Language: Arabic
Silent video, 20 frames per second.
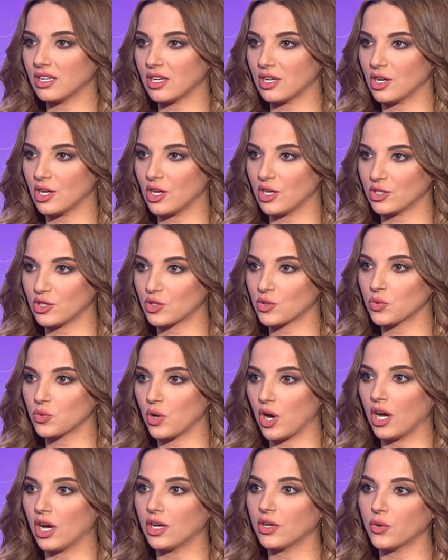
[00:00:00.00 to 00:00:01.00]

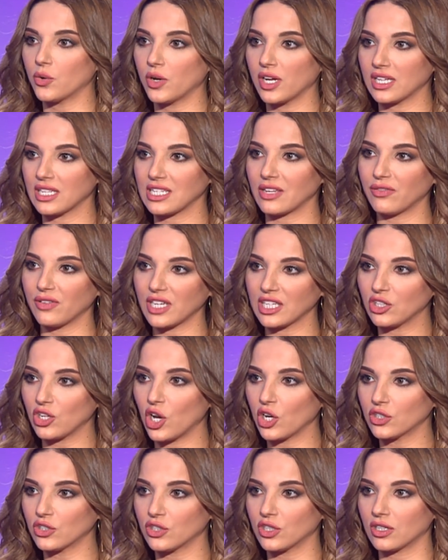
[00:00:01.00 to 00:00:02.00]
الصور وهيك اذا فيك
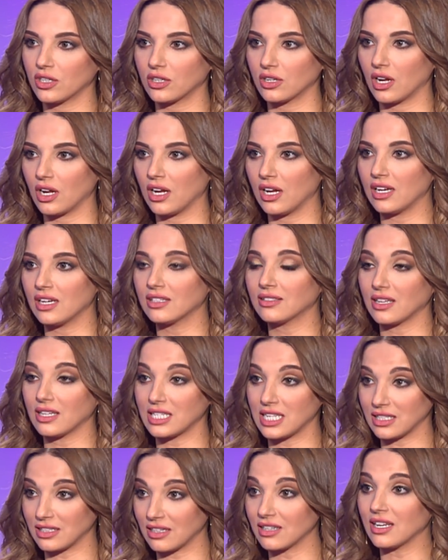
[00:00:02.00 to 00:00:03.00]
دكتور ايه آه، انت تصير
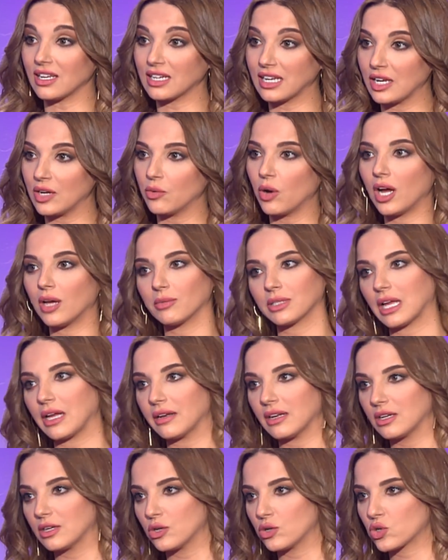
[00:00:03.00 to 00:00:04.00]
صرت لنا كل واحد
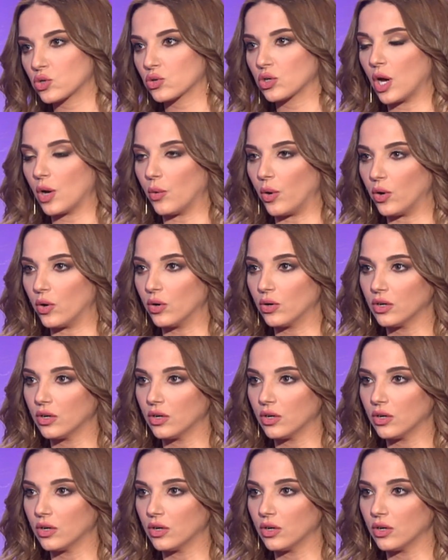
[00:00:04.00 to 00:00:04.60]
مثلا شو نوعه